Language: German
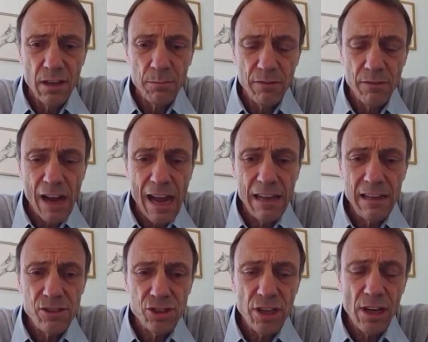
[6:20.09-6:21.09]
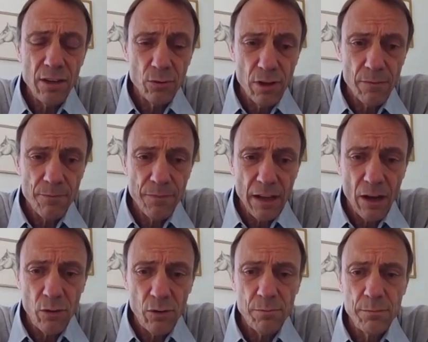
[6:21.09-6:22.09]
Beweis stelle oder
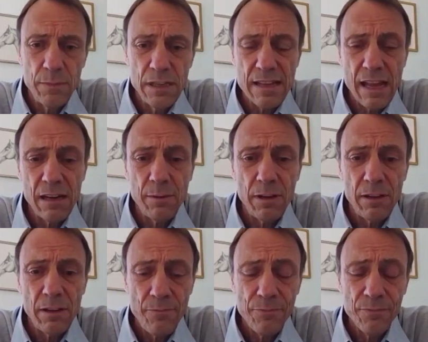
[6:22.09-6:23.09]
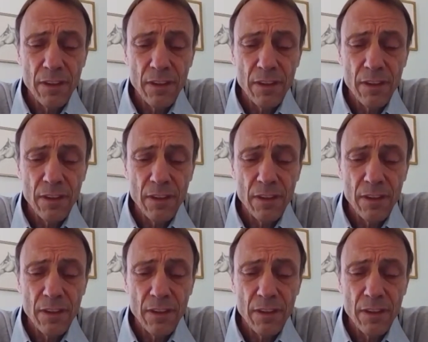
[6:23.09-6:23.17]
auch mir selber